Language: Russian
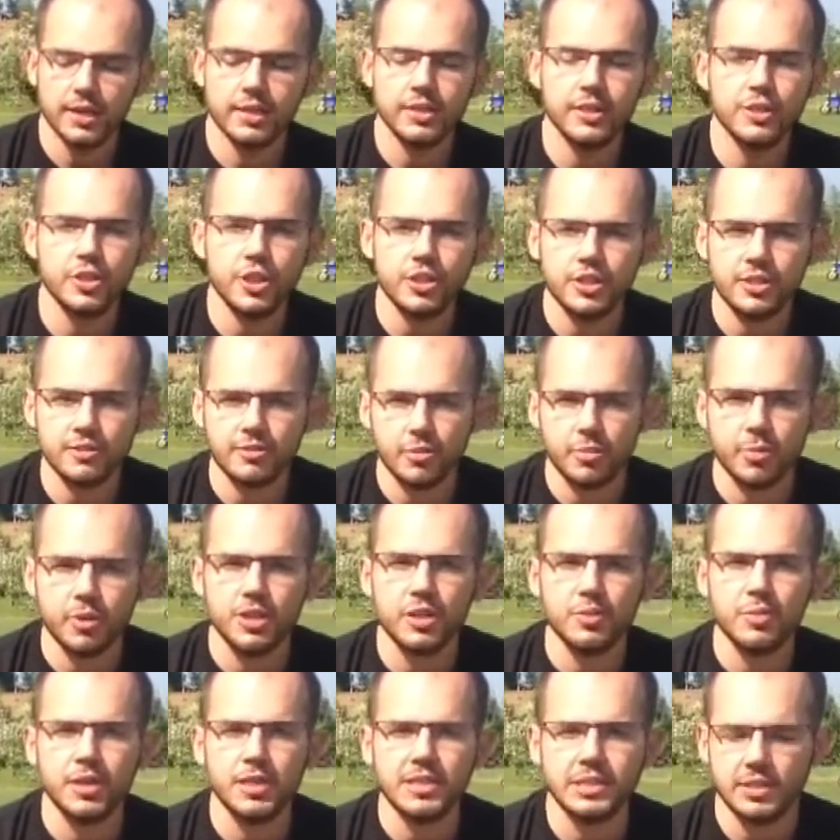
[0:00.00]
И сейчас я вам
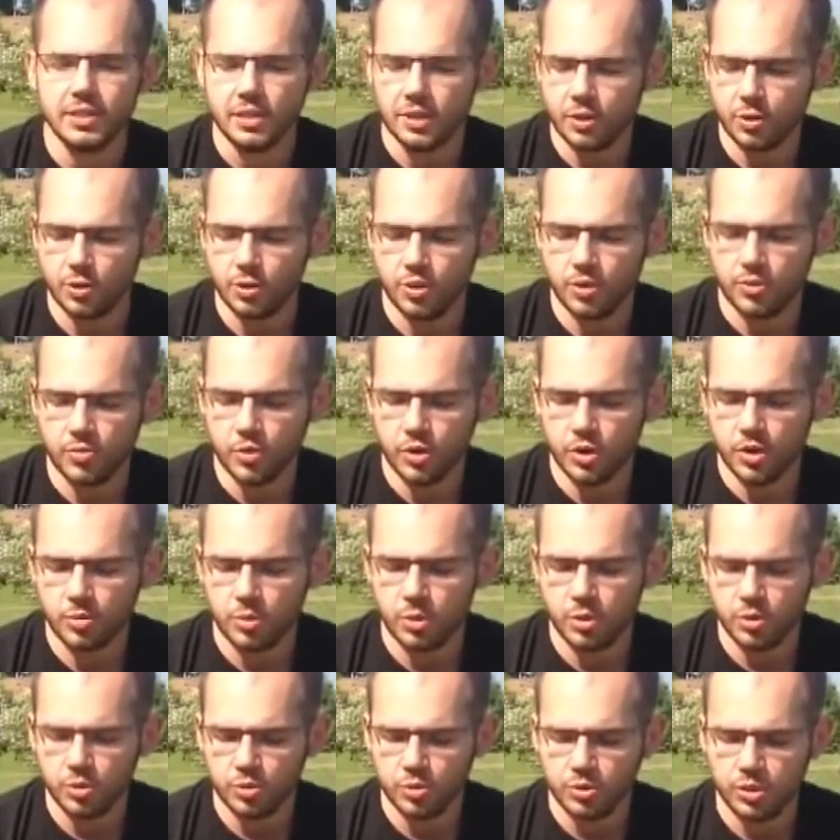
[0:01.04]
продемонстрирую его
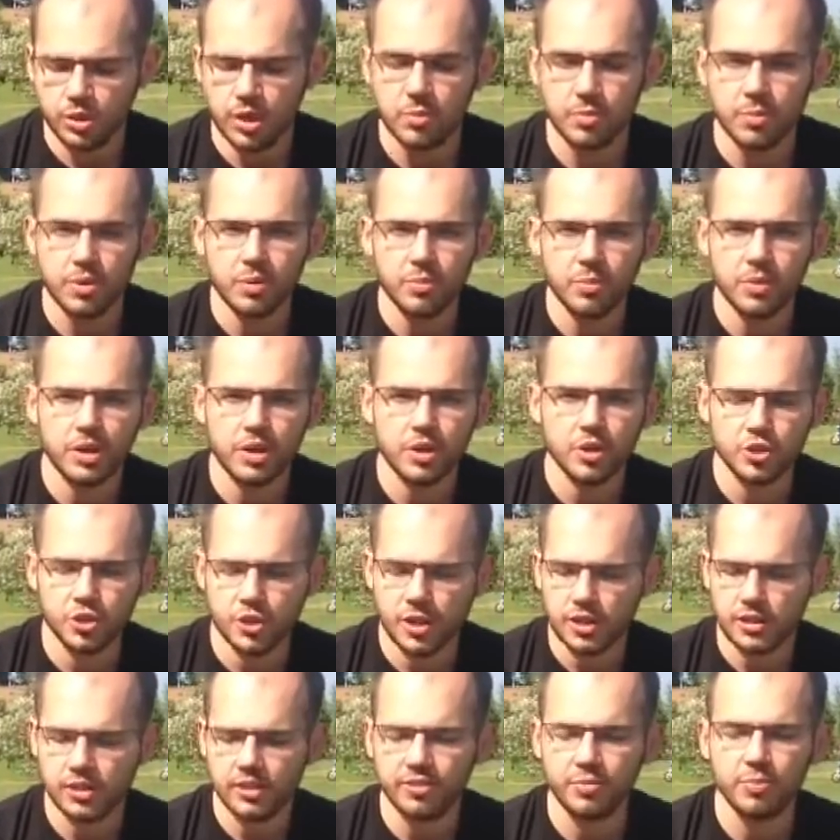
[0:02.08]
работу на примере
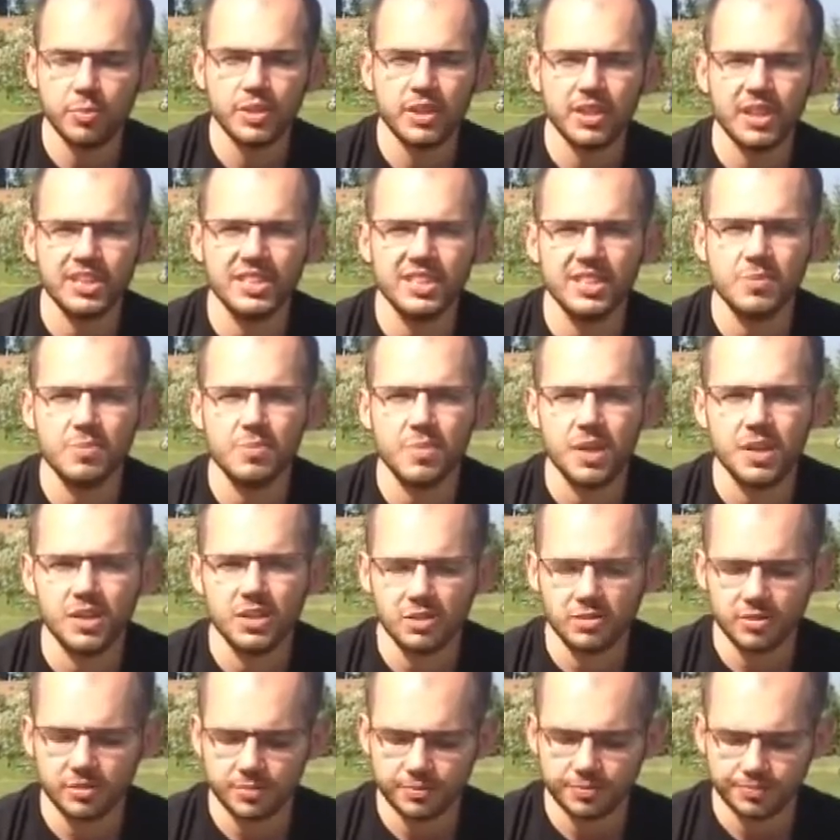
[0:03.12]
шлангов 15
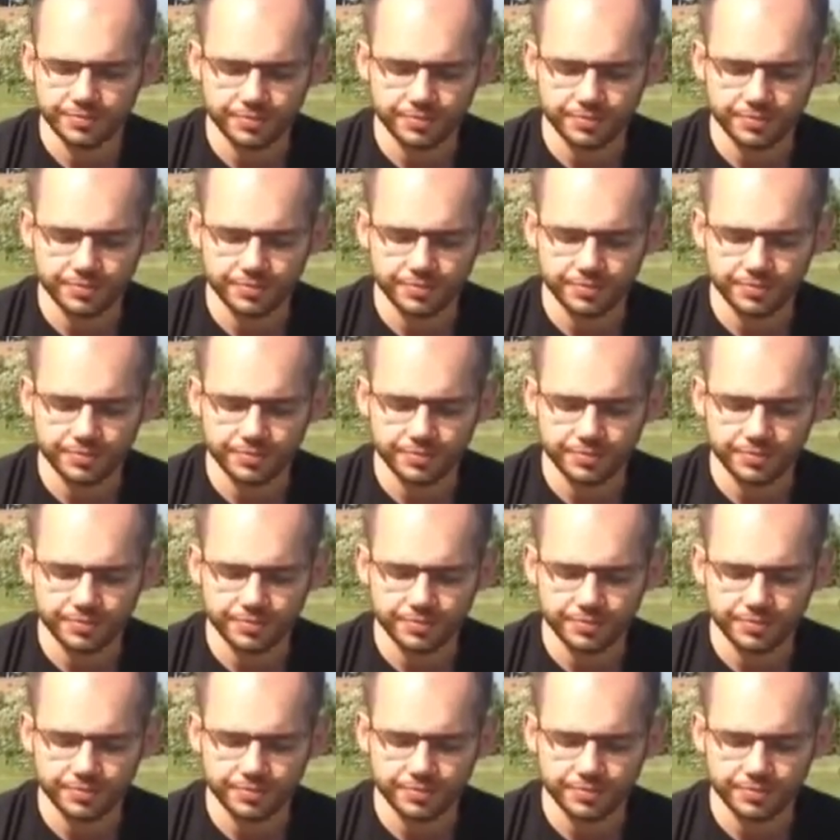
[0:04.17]
метров.